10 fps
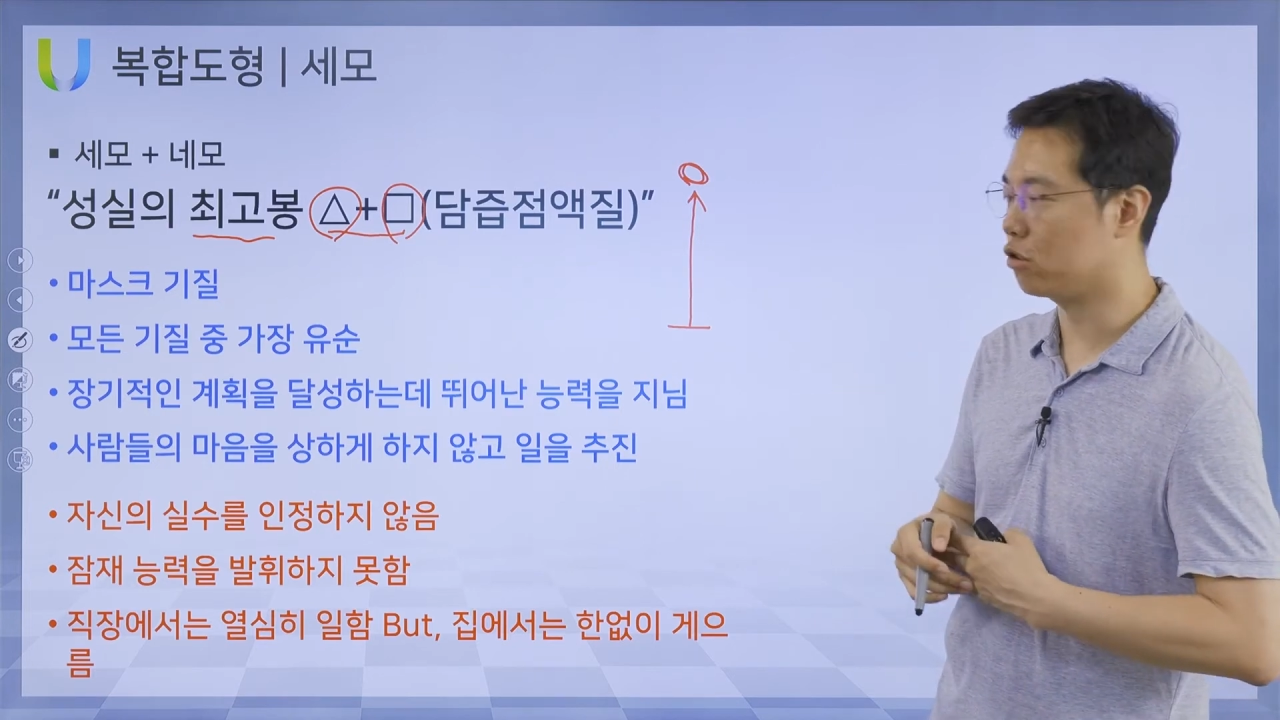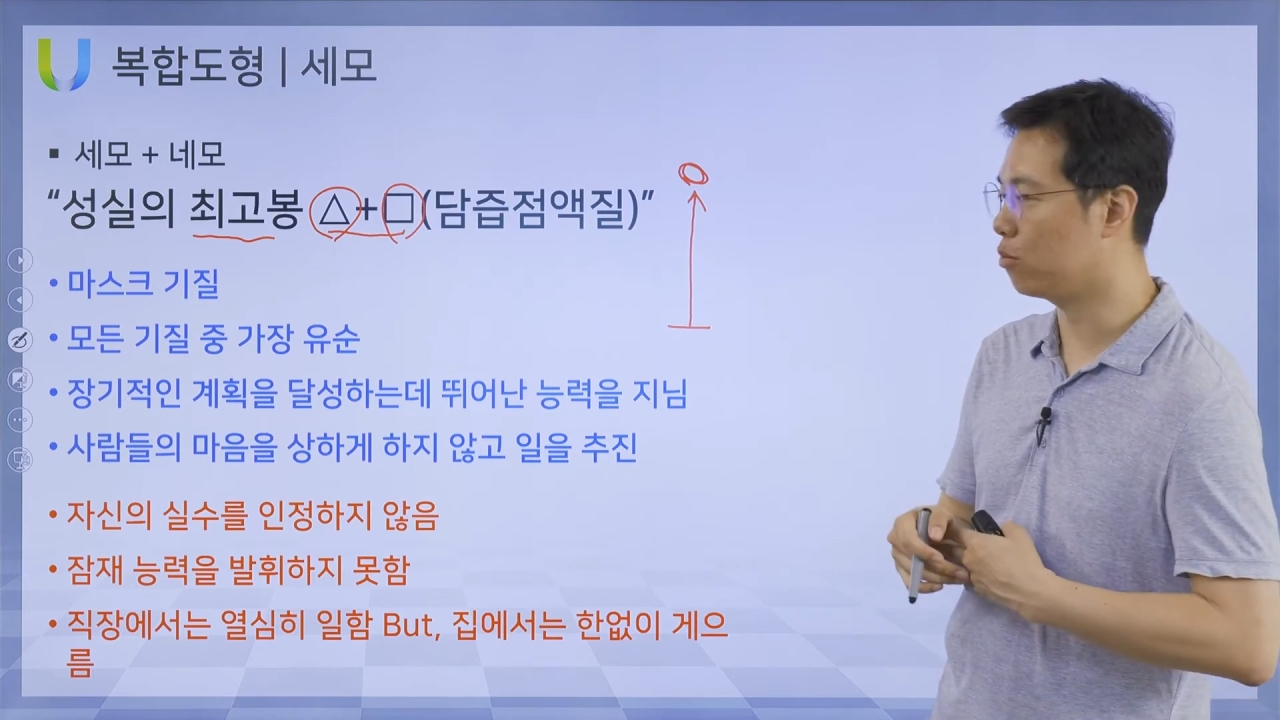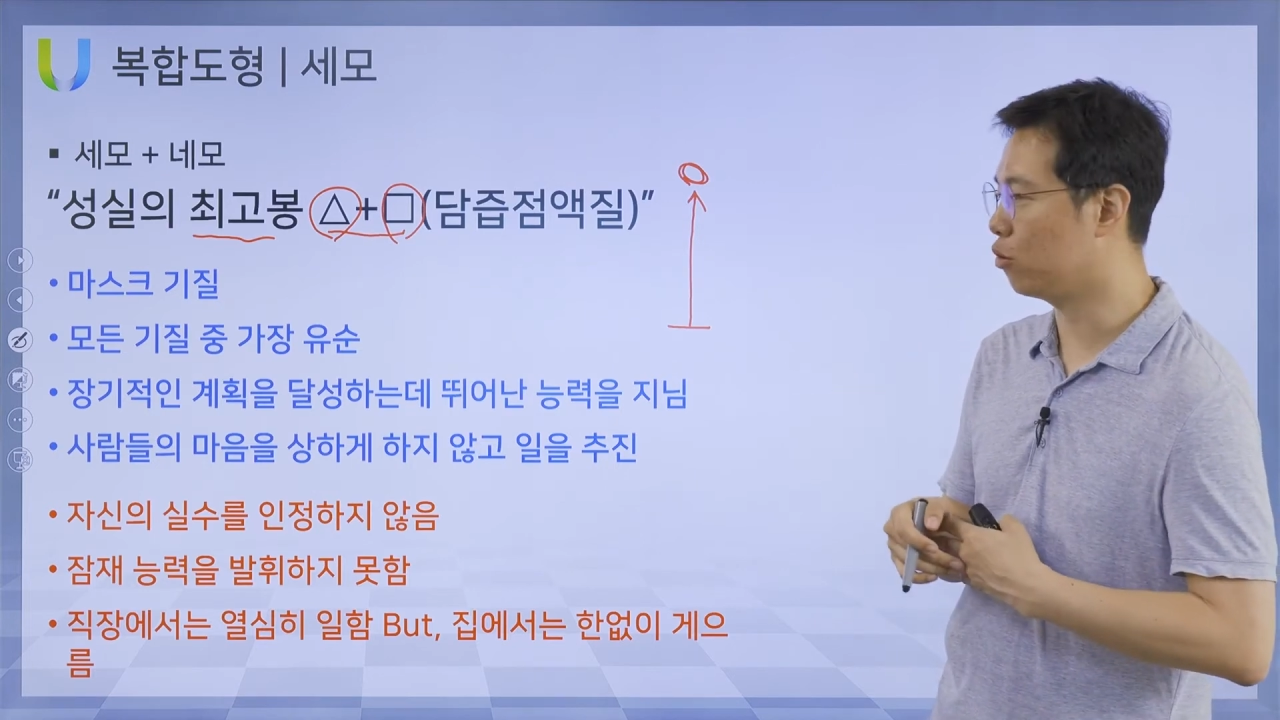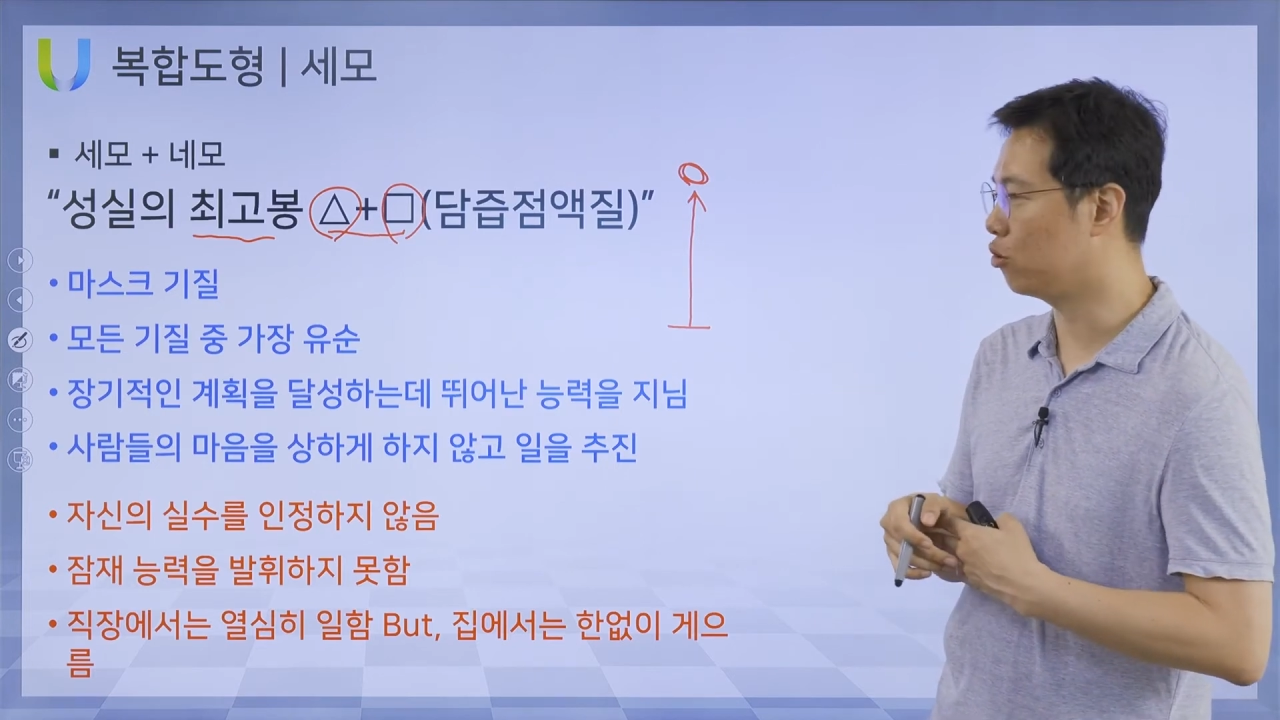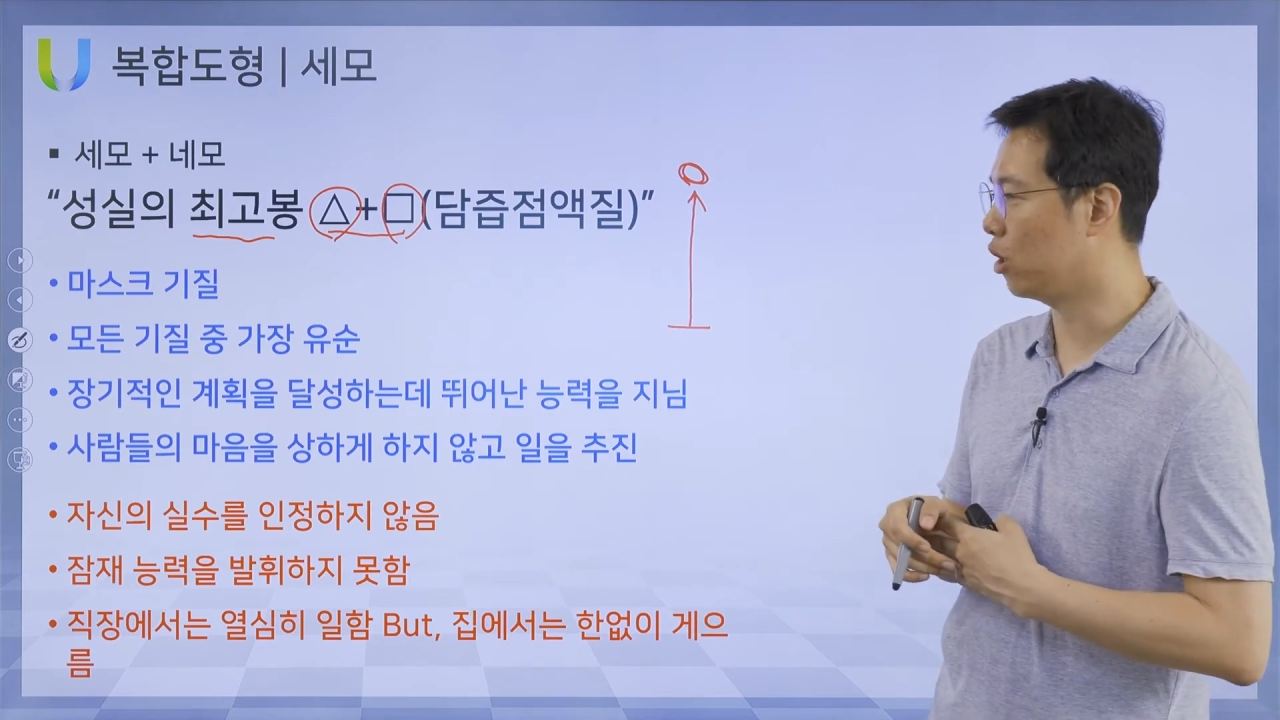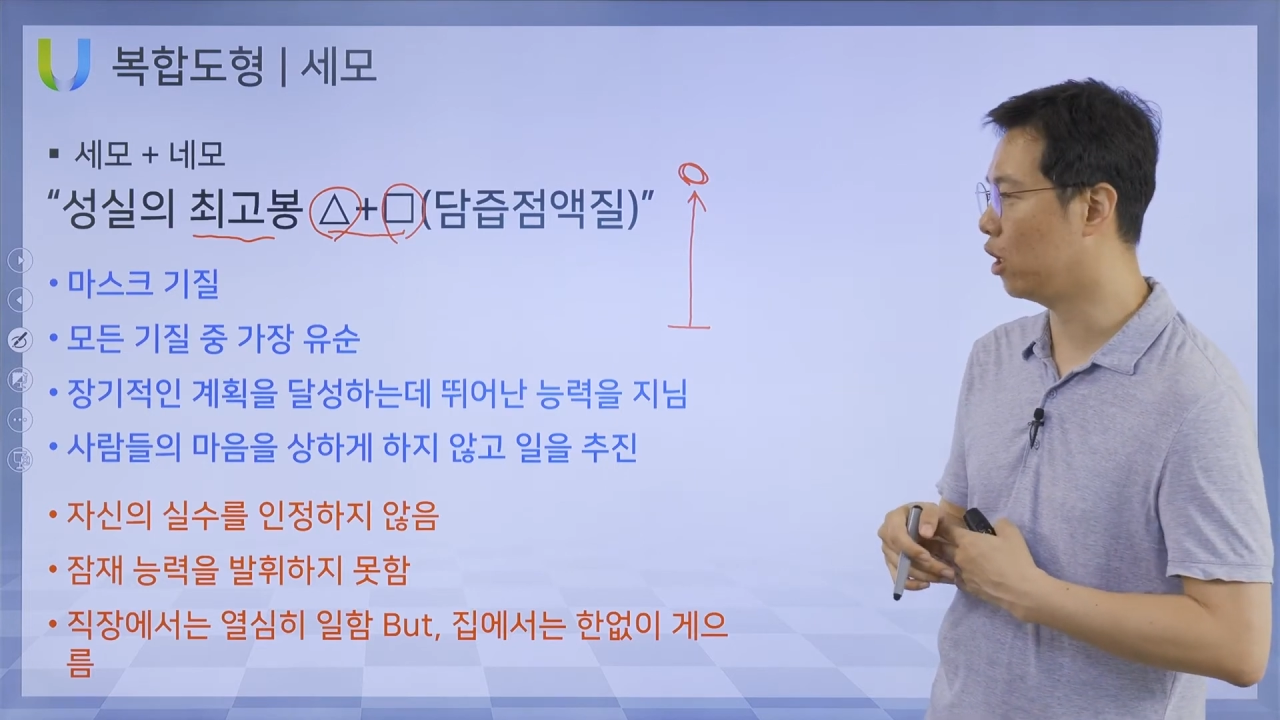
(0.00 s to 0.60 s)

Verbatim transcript: 것을 볼 수